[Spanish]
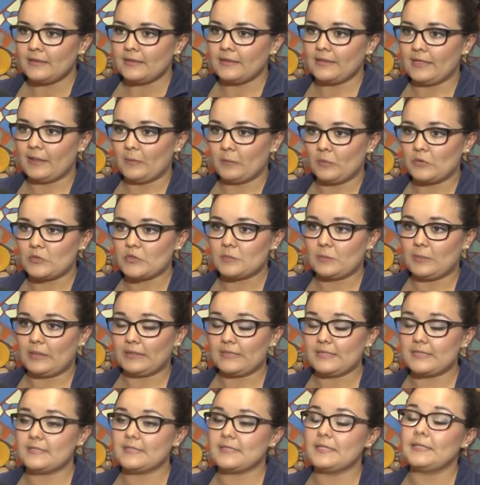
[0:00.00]
tenemos
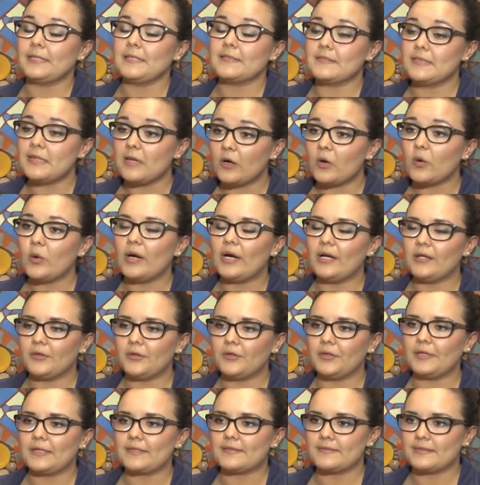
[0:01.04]
más de 65
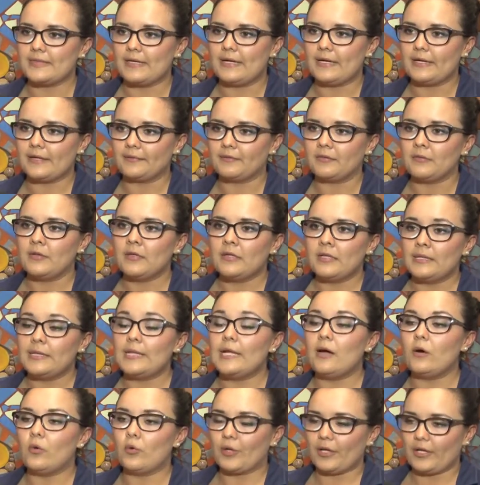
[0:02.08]
años de estar
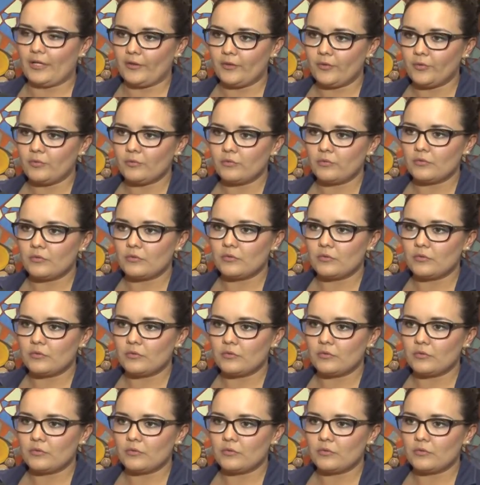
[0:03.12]
laborando,